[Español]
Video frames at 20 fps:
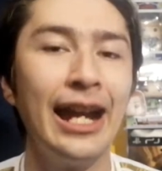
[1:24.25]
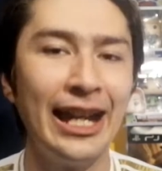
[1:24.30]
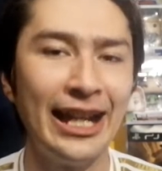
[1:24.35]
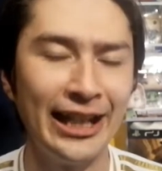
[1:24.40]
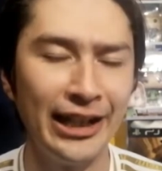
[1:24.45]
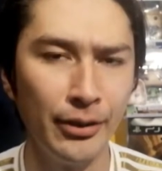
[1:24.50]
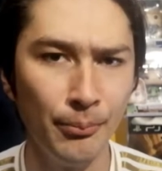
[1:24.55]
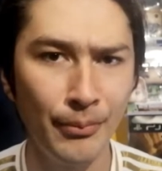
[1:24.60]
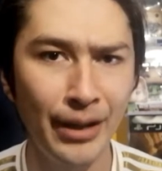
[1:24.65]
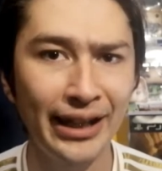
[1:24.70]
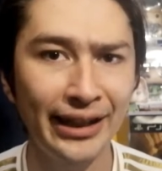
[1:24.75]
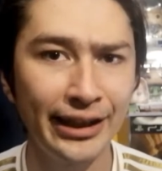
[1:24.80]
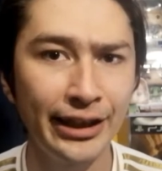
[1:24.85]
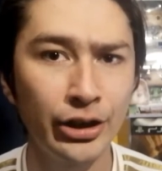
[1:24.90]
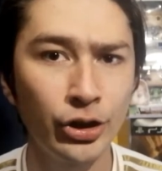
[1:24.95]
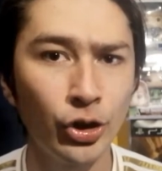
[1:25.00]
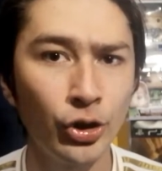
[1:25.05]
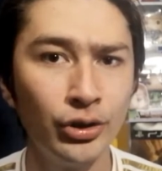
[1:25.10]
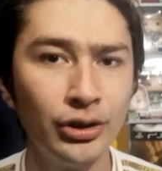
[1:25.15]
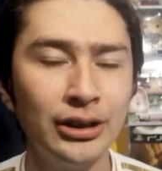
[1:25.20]
En
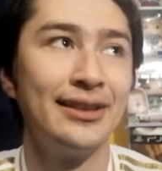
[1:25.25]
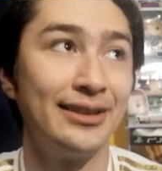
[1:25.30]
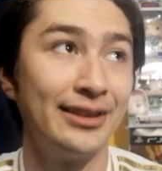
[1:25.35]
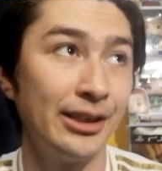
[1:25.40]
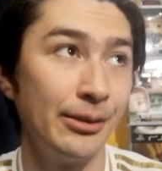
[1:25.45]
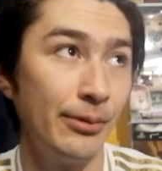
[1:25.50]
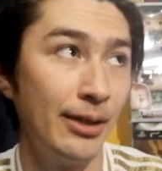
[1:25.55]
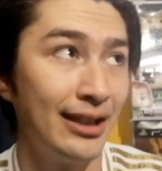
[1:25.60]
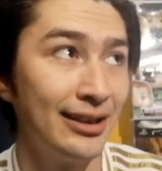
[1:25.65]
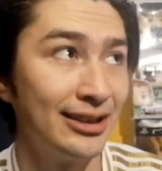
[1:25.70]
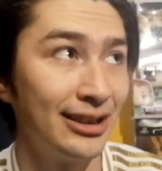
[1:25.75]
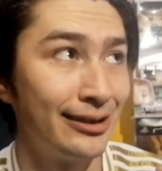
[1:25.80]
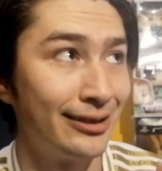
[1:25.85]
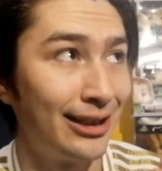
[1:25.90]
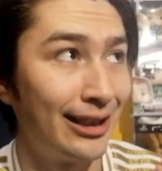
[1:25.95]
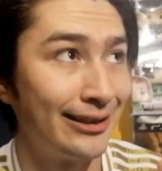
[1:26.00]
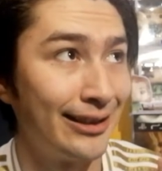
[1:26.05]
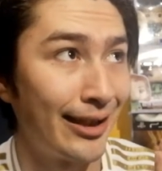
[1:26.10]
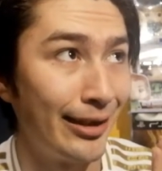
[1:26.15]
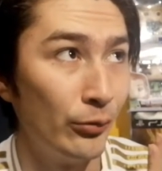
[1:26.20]
México, si bien se
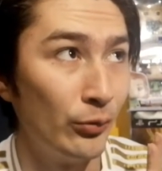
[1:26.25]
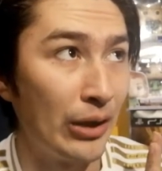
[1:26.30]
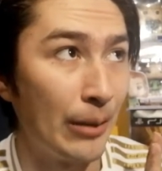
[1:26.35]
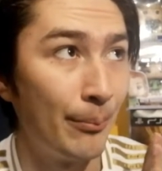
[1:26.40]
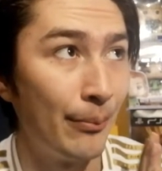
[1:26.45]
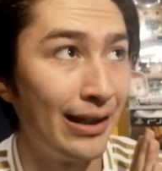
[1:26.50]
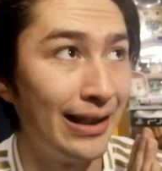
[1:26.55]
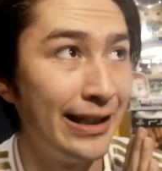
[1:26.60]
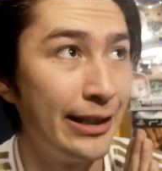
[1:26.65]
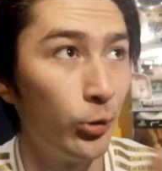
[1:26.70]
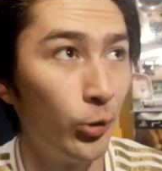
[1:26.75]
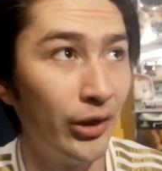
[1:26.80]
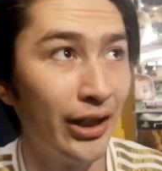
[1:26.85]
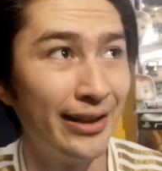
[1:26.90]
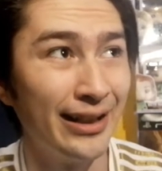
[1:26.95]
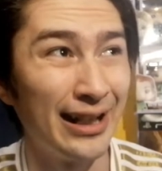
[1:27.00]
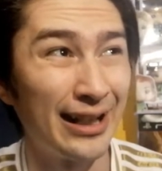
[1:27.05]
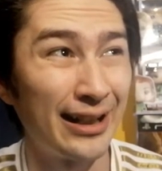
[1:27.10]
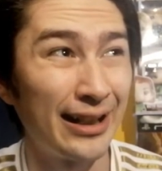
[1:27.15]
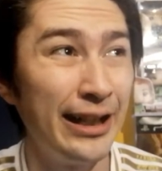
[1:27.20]
trata de una película
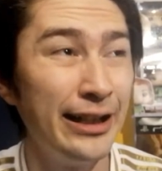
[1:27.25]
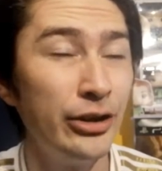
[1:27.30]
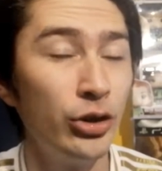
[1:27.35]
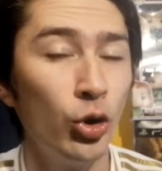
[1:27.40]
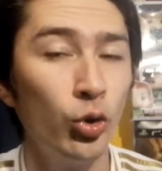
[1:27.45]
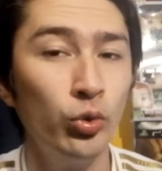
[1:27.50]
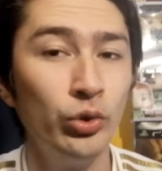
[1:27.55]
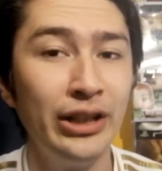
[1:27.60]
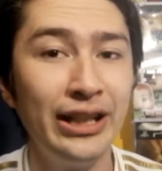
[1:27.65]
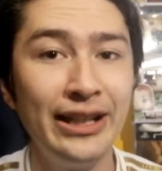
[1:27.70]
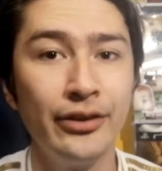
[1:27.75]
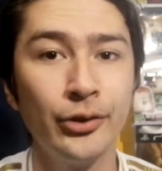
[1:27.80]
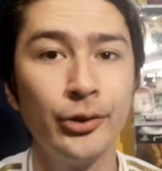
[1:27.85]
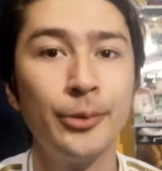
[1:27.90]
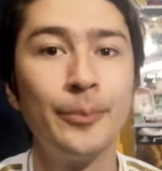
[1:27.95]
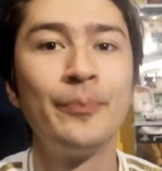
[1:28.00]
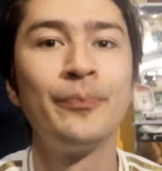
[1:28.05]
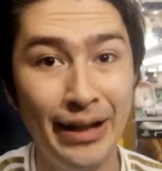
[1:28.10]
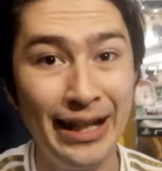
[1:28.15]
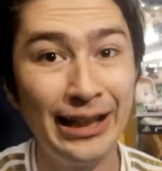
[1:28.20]
de Reino
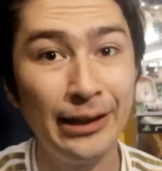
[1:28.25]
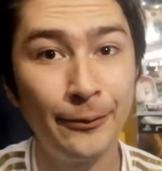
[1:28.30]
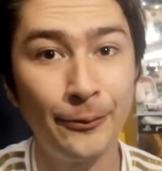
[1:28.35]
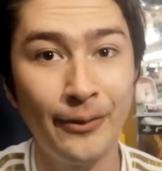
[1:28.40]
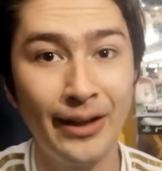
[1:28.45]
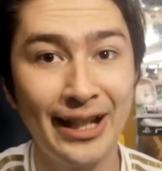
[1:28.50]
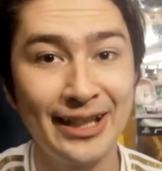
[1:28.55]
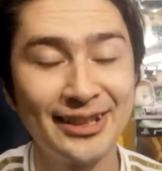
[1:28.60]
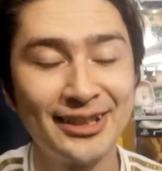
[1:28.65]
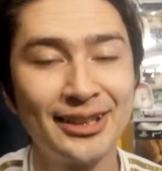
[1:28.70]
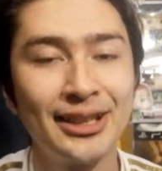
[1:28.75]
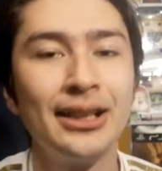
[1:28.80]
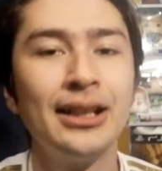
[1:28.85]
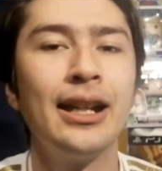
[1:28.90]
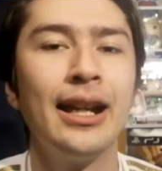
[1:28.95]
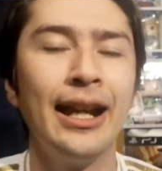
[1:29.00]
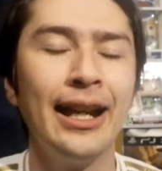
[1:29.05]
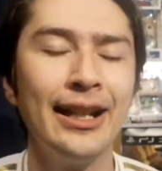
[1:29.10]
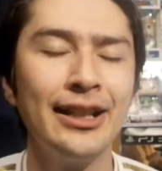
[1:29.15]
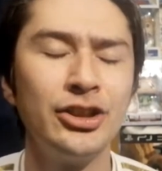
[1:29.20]
Unido, Belfast
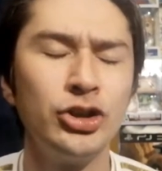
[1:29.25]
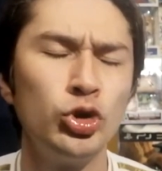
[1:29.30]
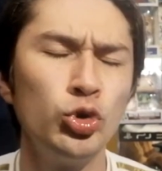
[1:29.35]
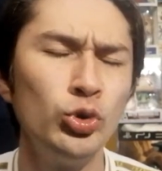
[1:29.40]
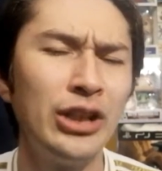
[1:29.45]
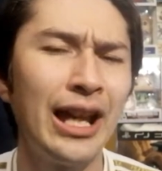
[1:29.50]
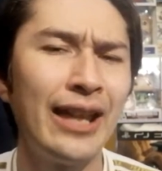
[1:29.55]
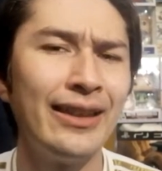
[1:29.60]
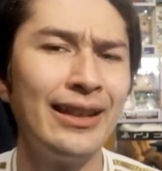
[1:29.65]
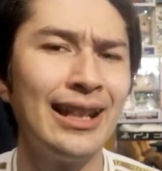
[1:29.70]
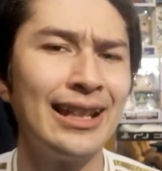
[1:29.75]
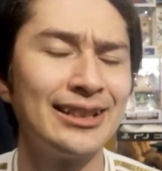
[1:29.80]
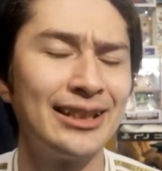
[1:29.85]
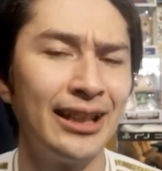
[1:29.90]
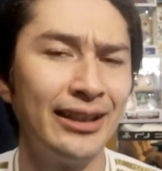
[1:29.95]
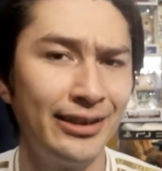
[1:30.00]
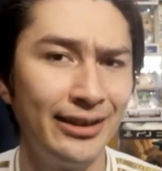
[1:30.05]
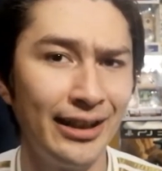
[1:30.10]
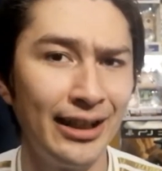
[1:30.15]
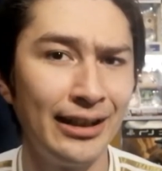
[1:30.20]
es una de las
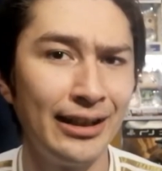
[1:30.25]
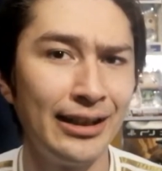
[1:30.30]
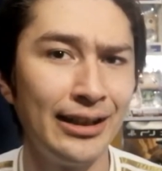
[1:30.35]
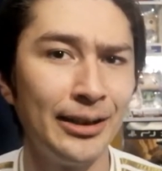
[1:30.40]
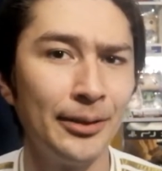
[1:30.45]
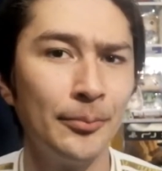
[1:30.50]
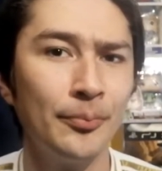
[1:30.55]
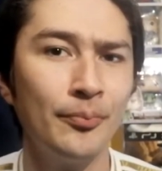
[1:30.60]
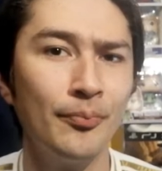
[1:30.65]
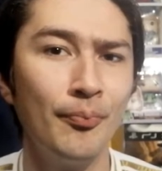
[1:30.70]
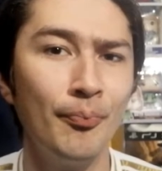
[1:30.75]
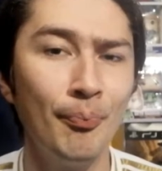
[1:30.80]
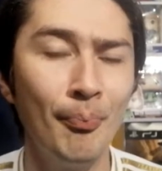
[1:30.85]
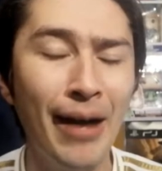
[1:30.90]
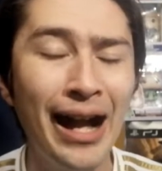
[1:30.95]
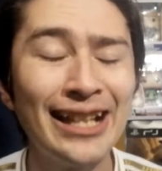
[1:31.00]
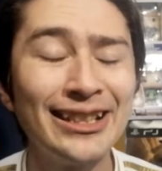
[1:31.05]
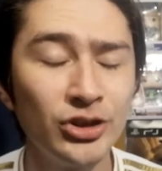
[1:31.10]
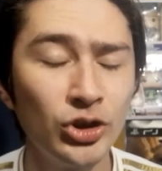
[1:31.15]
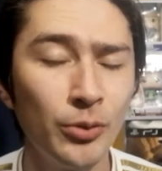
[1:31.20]
que tiene
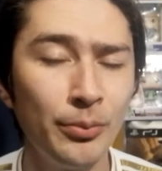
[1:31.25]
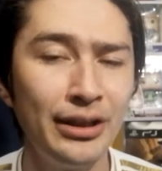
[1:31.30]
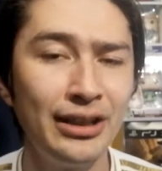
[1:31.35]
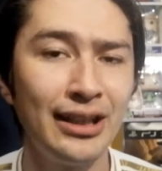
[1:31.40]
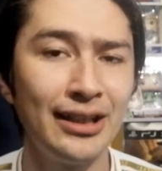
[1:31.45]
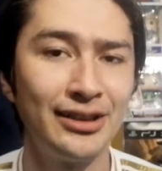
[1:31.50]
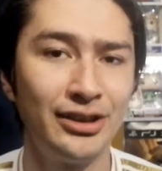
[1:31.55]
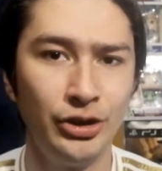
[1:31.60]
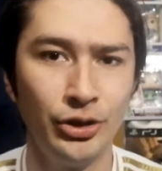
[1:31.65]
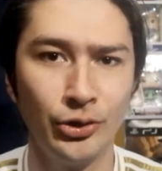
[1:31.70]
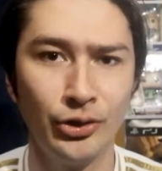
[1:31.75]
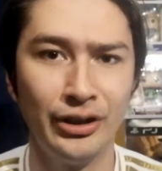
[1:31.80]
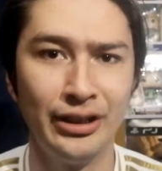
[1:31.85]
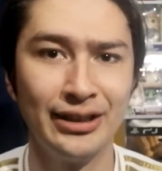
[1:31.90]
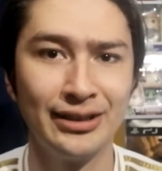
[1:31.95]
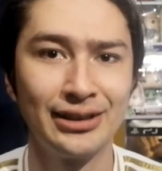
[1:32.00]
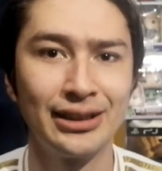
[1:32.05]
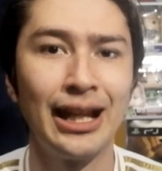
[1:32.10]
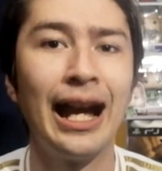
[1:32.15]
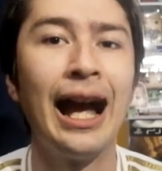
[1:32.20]
más
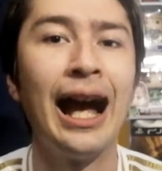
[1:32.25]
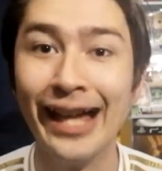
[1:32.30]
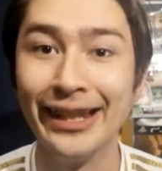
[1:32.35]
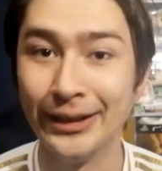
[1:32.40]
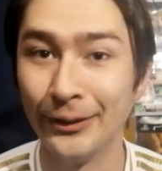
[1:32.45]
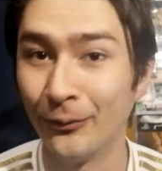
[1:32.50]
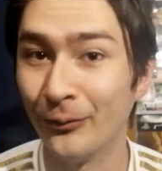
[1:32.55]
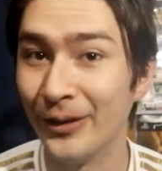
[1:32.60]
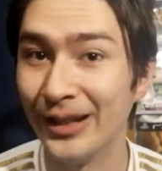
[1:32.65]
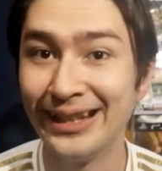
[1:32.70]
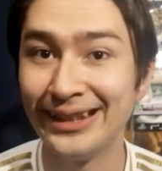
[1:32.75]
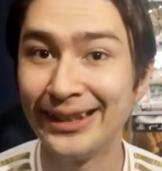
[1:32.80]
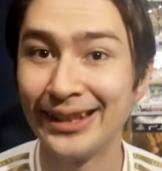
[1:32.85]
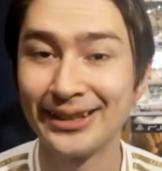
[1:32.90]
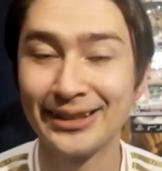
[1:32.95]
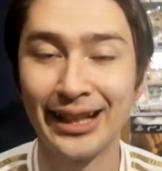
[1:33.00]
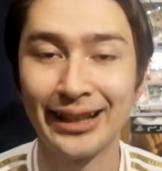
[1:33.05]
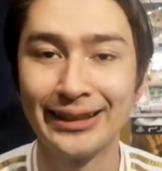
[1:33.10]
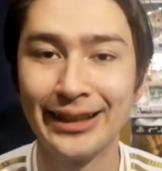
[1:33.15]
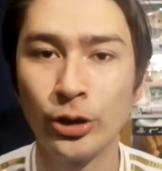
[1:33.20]
nominaciones a
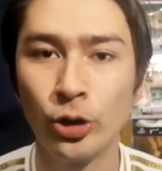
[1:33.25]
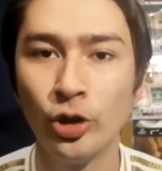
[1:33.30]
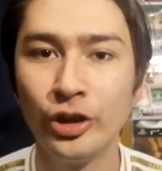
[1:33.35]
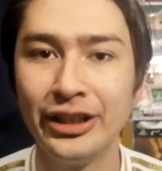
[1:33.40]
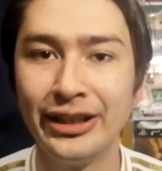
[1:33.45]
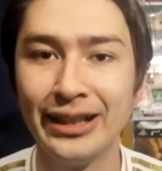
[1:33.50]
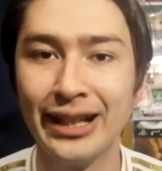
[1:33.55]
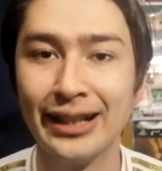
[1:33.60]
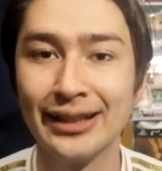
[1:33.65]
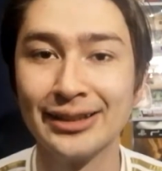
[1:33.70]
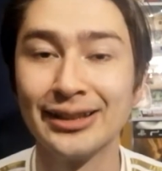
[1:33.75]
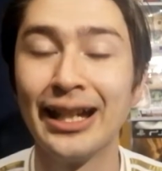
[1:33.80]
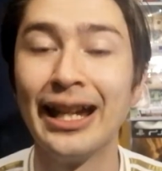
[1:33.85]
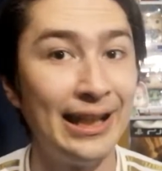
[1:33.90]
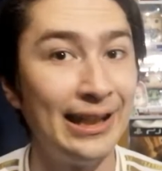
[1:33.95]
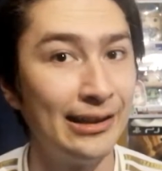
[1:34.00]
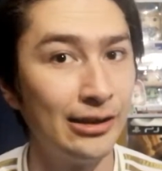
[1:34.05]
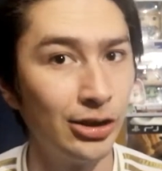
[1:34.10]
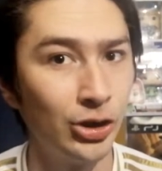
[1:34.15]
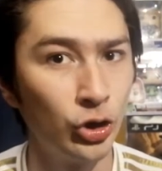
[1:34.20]
diferentes categorías
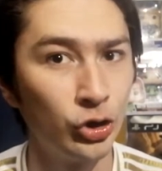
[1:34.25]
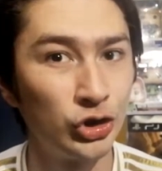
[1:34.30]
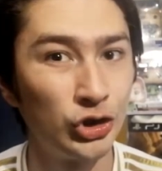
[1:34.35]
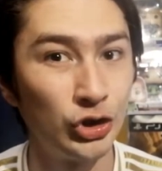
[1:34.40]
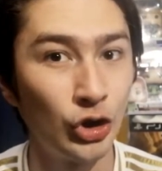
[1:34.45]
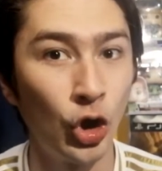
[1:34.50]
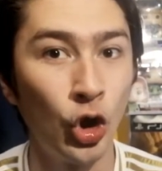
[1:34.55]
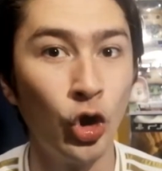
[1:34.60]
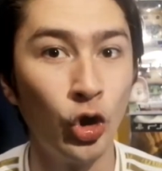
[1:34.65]
en los